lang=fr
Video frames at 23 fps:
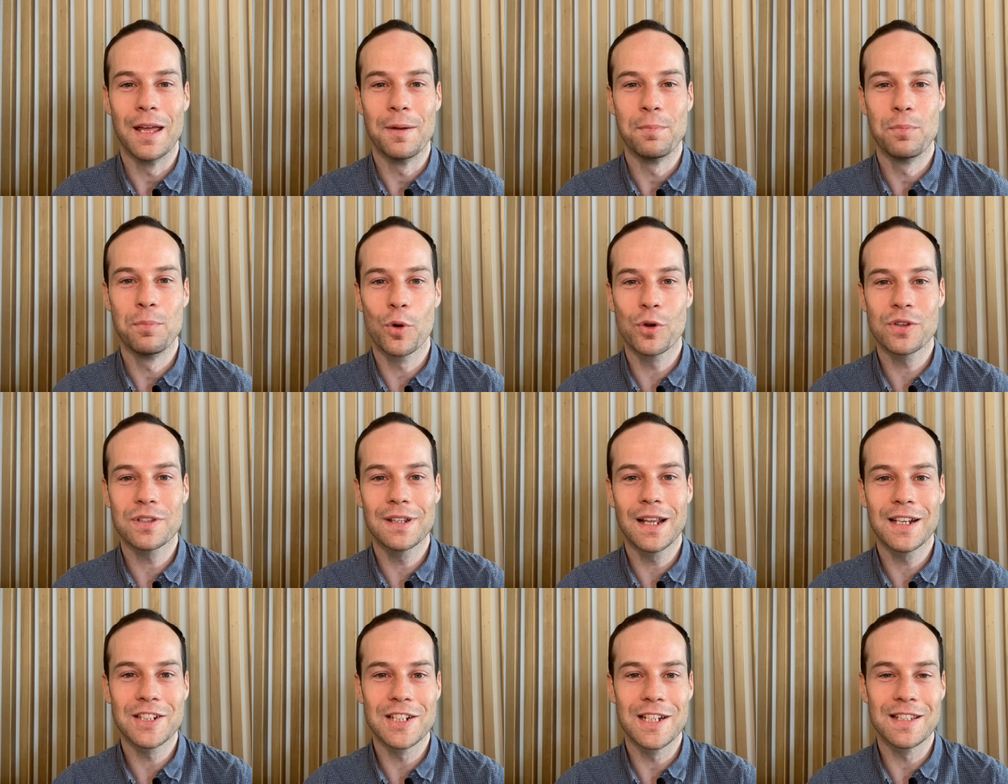Et pour
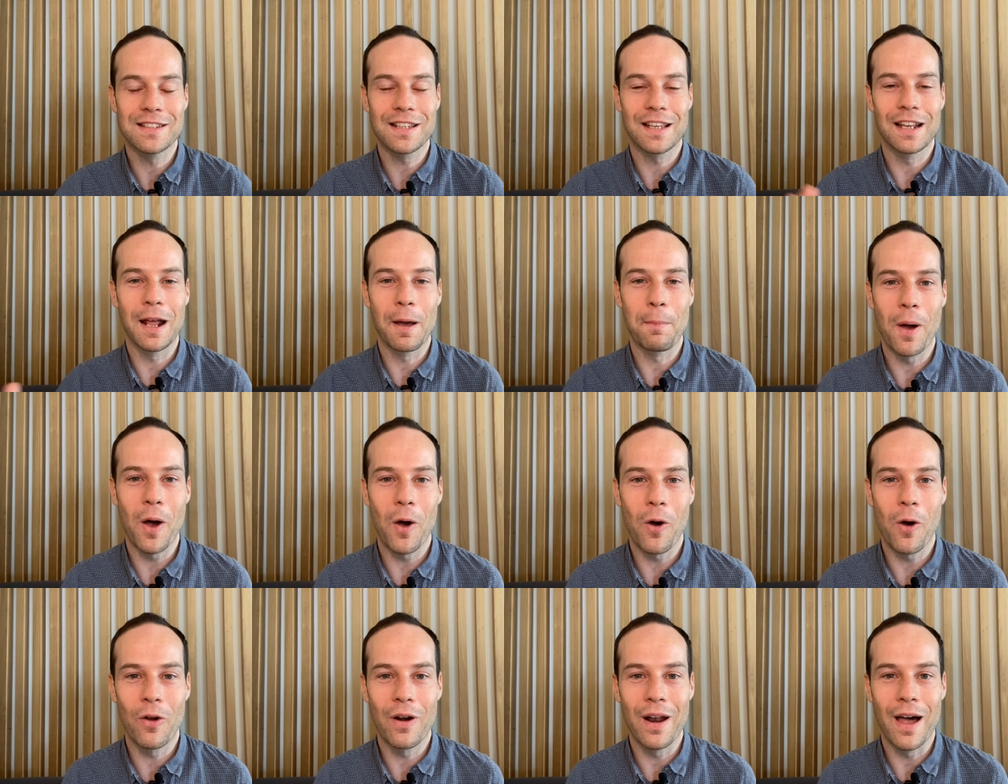cela, je laisserai la
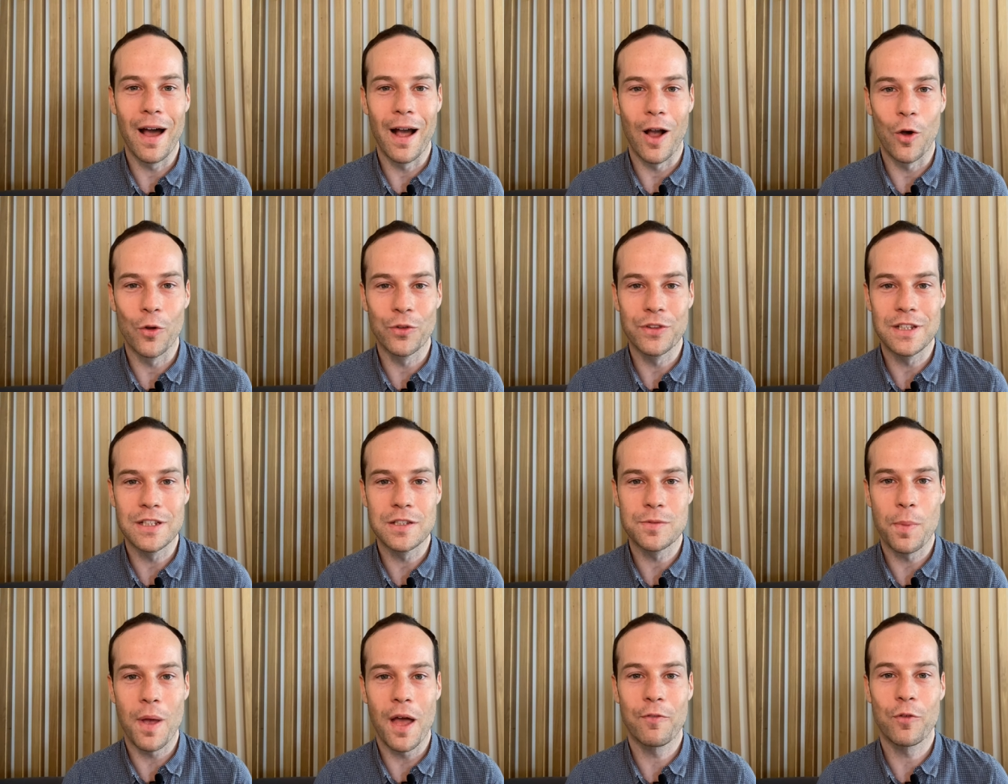parole à un grand
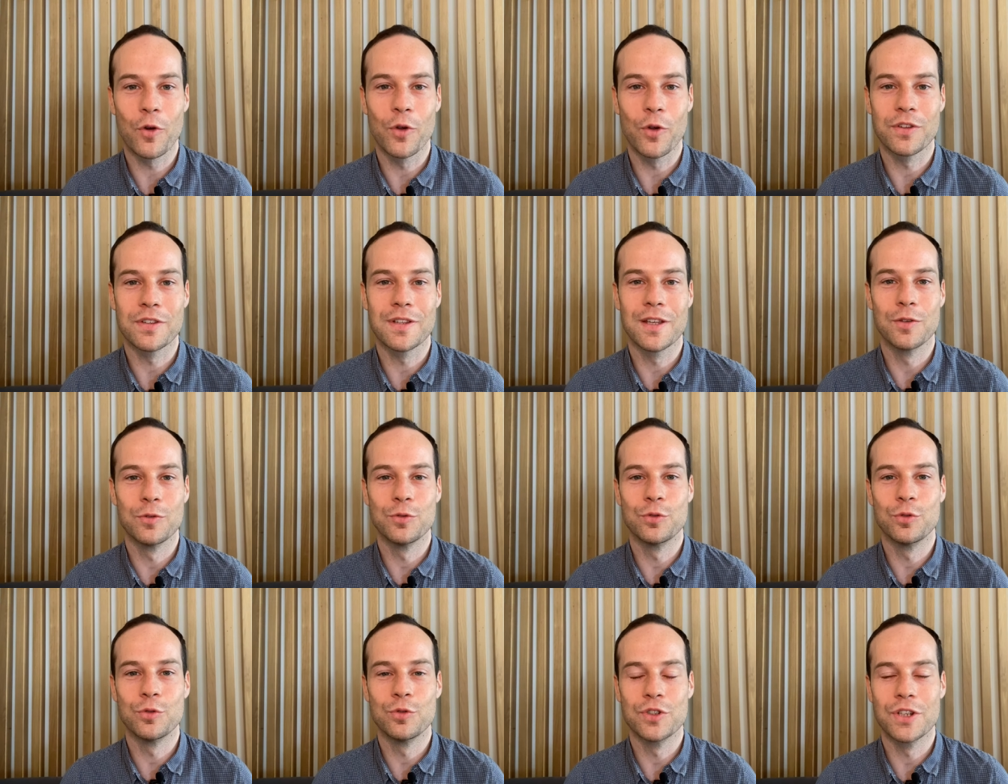expert français
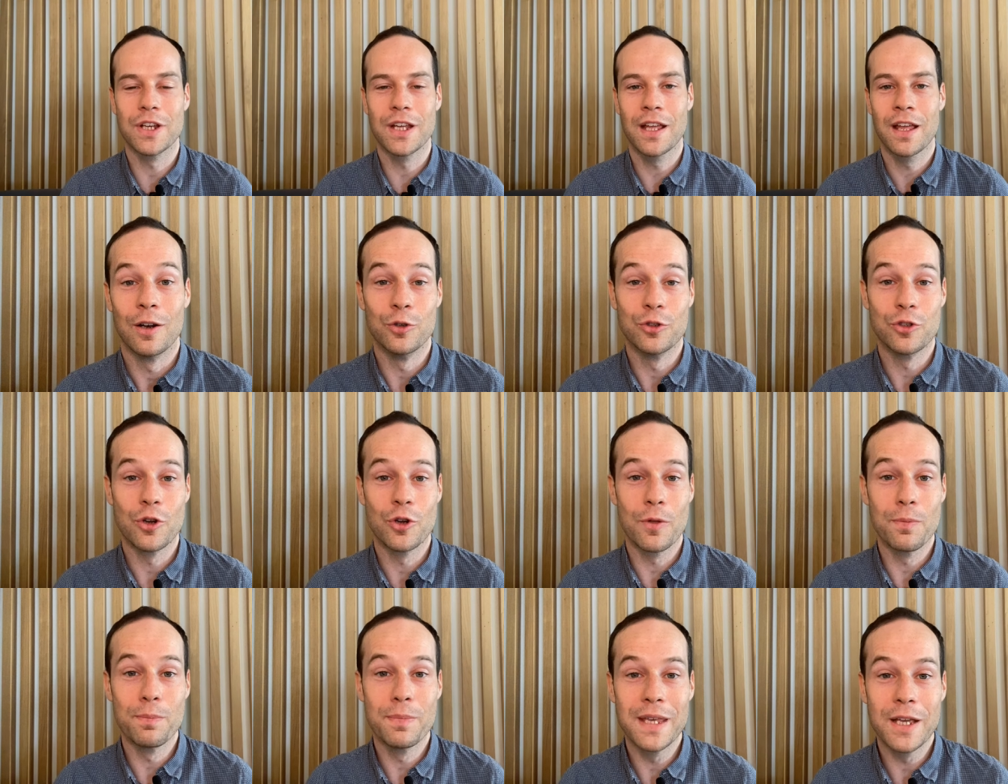du sujet, le
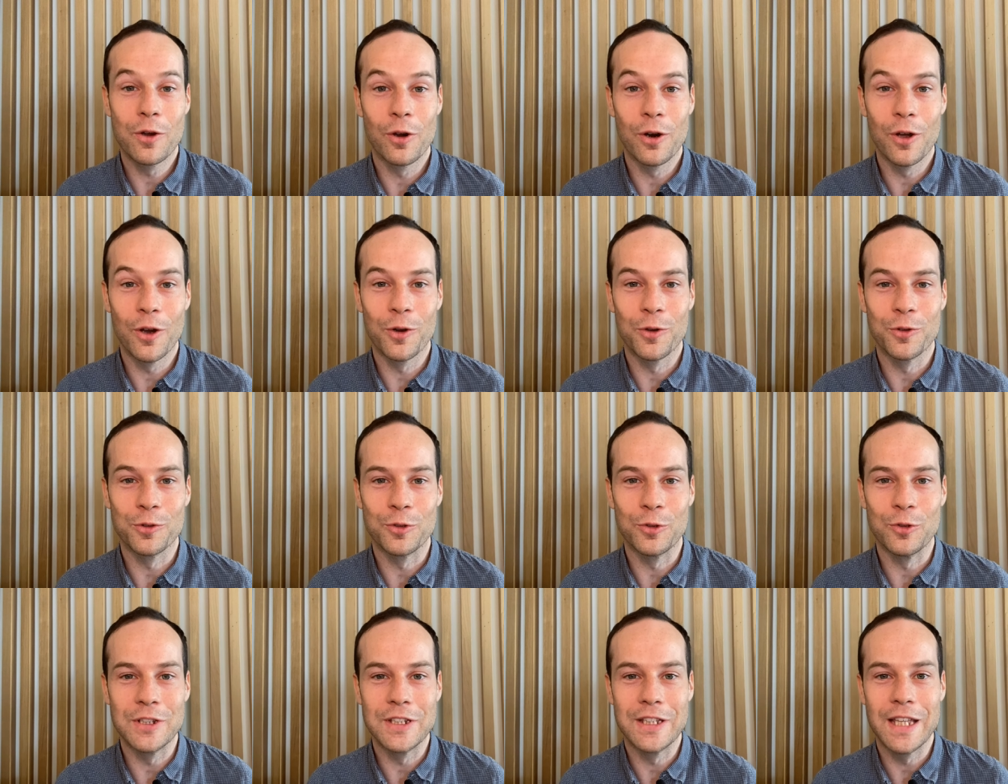jeune mycologue
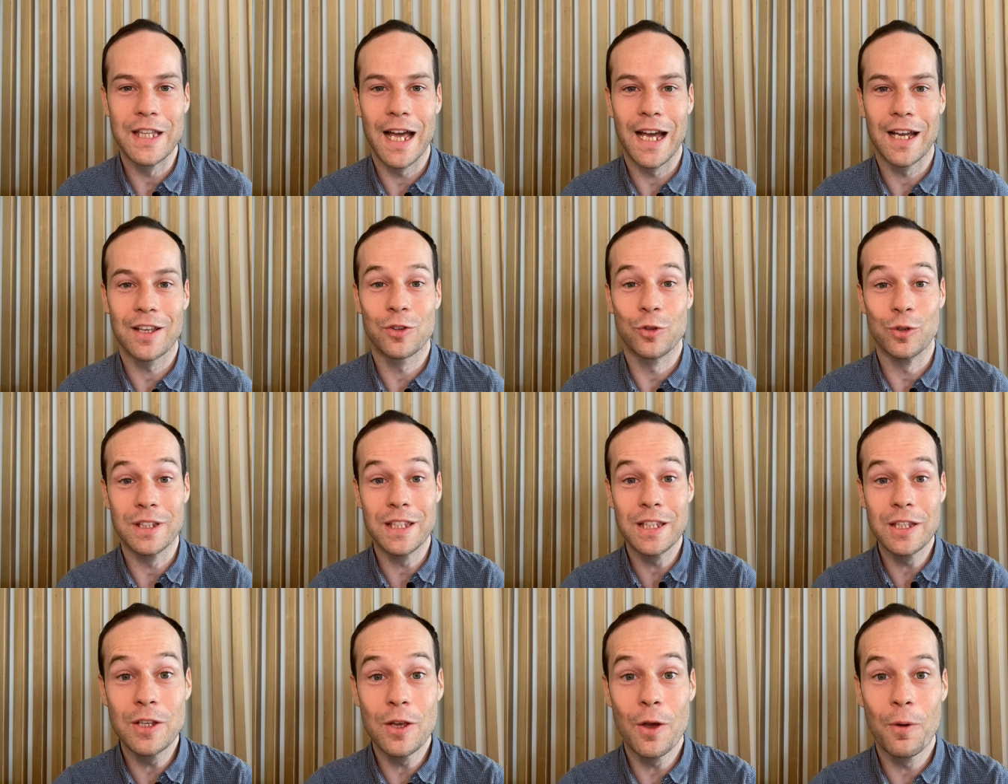autodidacte
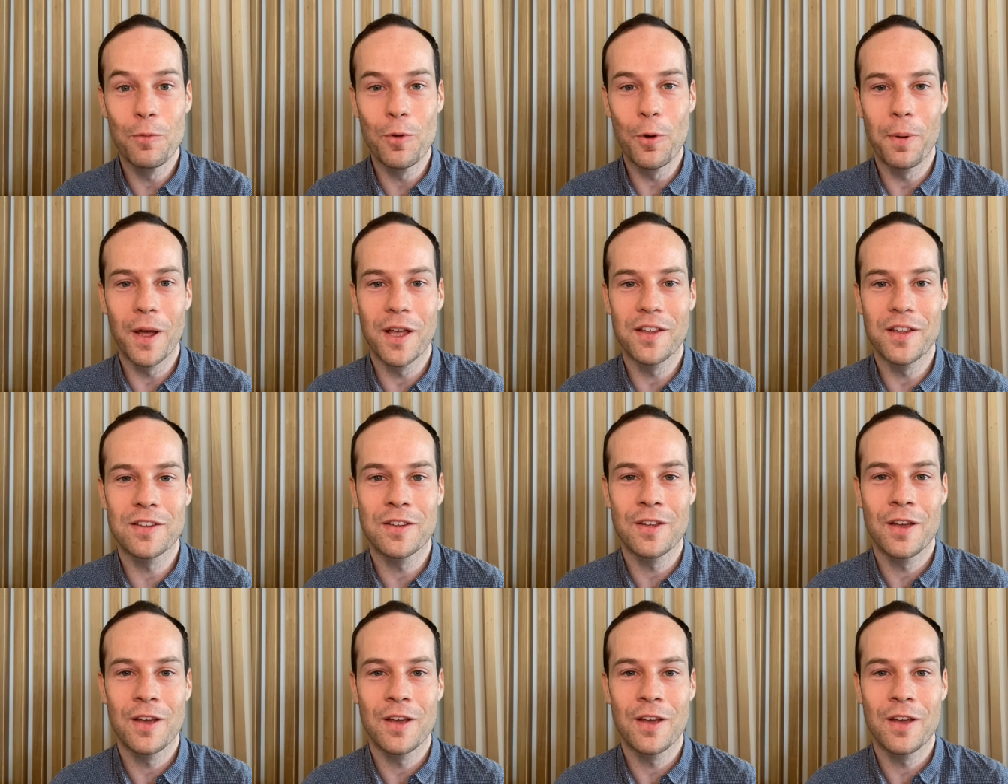Guillaume Lopez,